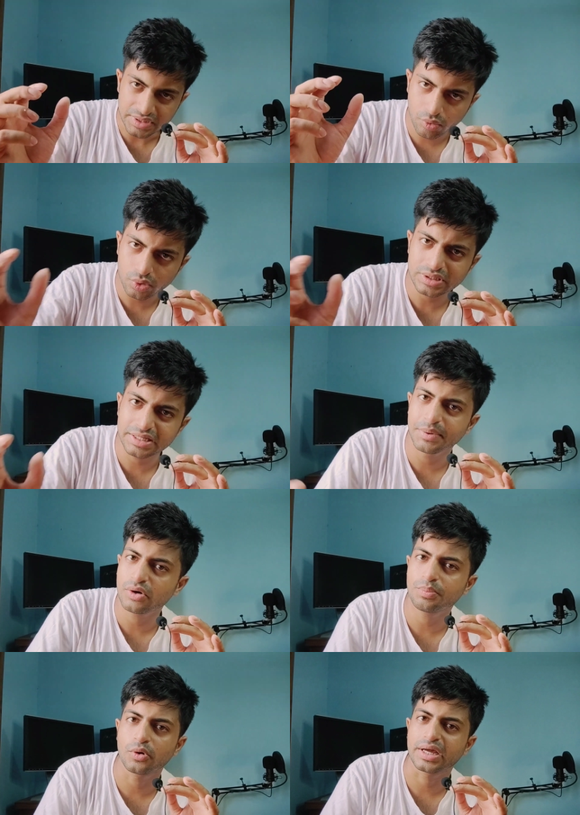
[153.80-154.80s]
কোন
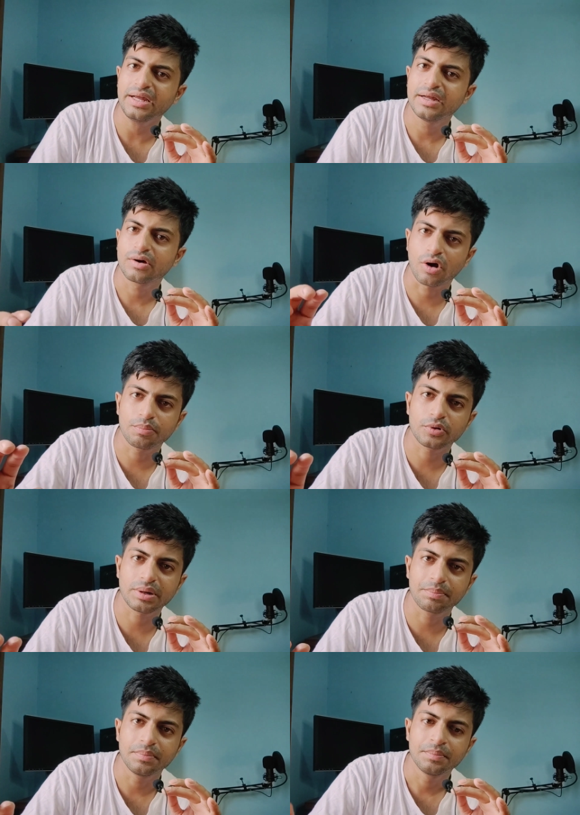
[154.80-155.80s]
থিমের উপরে
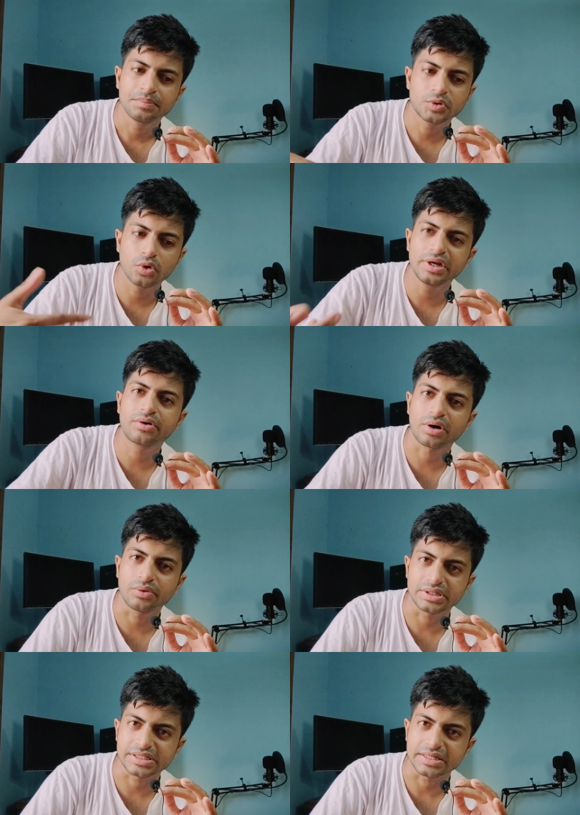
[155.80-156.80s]
গল্পটা তৈরি করা
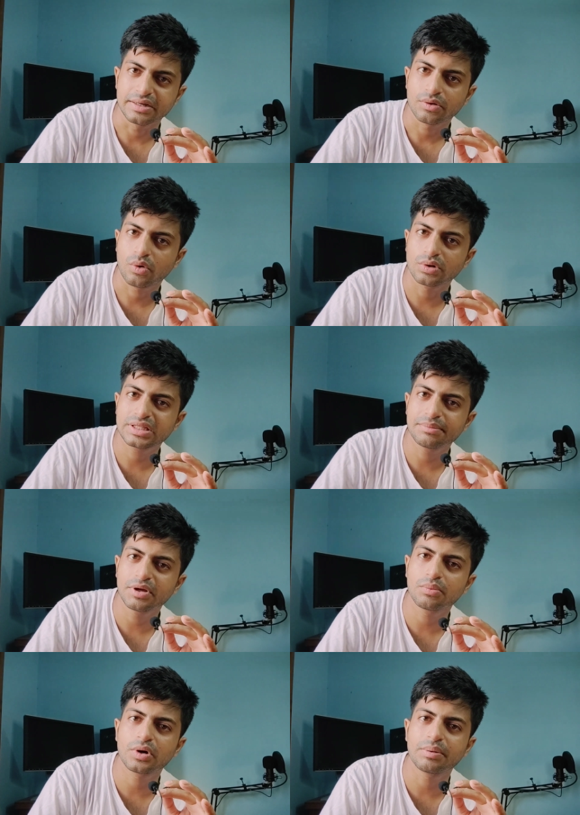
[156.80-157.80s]
হয়েছে কোন
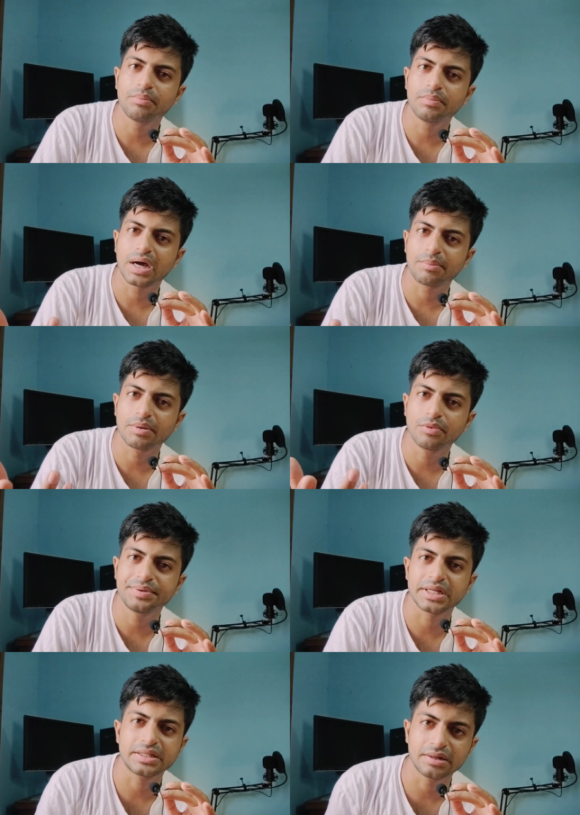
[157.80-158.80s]
থিমের উপরে আমরা
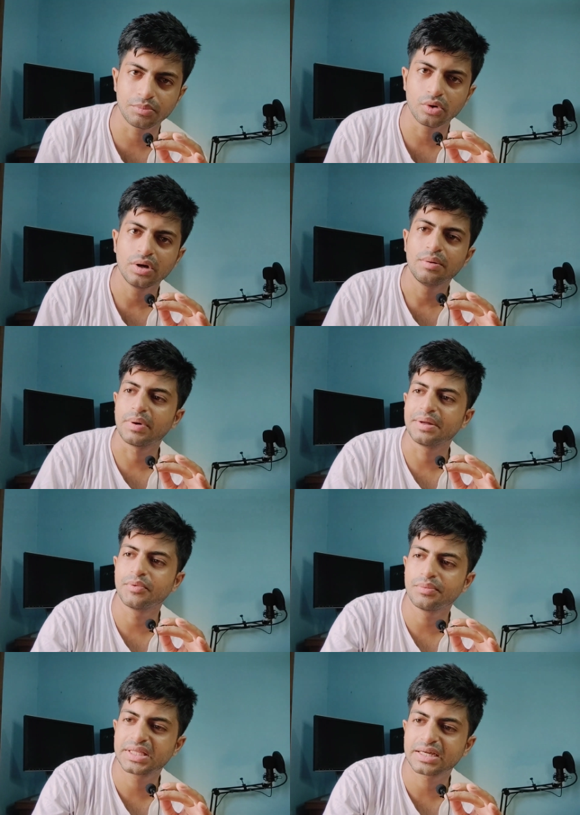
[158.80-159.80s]
মুভিটা দেখব বা এই
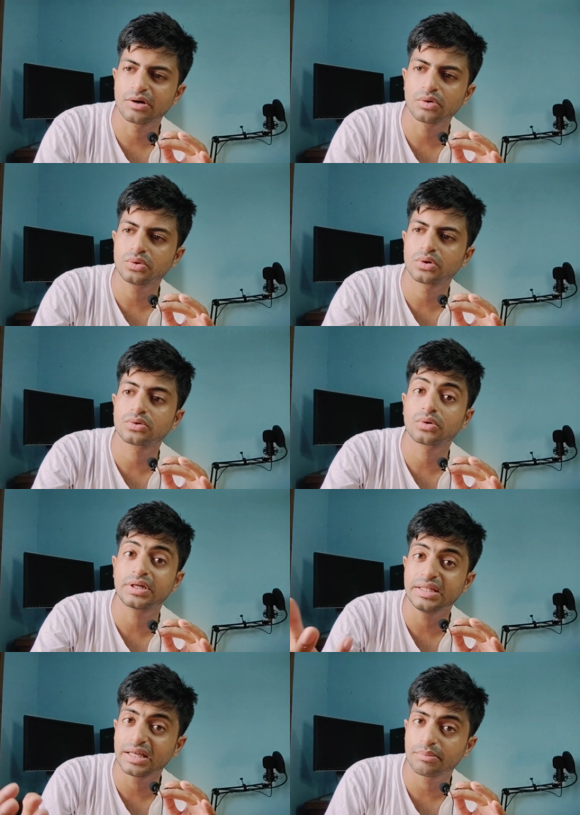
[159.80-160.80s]
মুভি থেকে নতুনত্ব
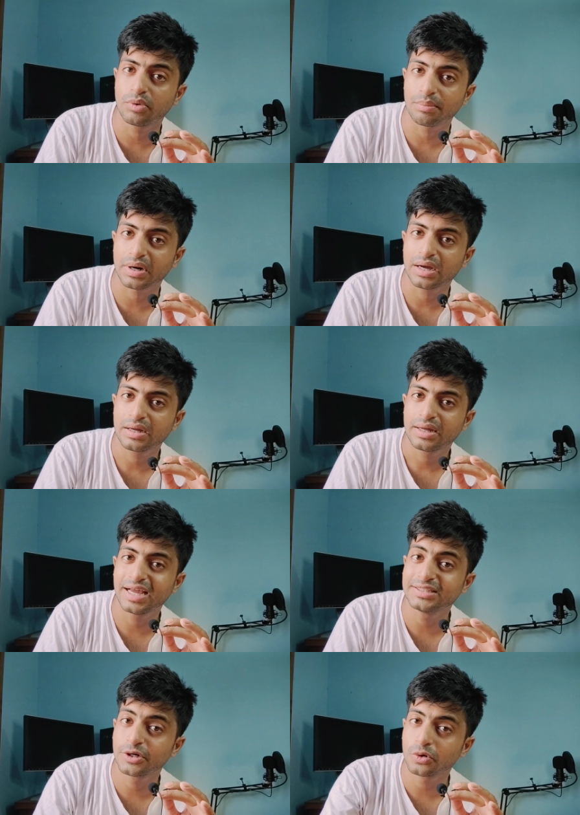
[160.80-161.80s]
কি দেখব আমরা
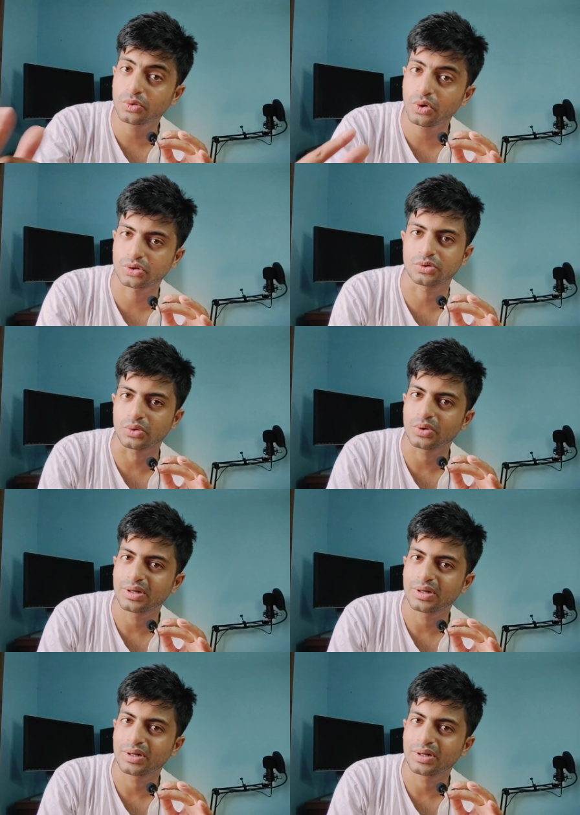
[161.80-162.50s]
এই যে নতুনত্ব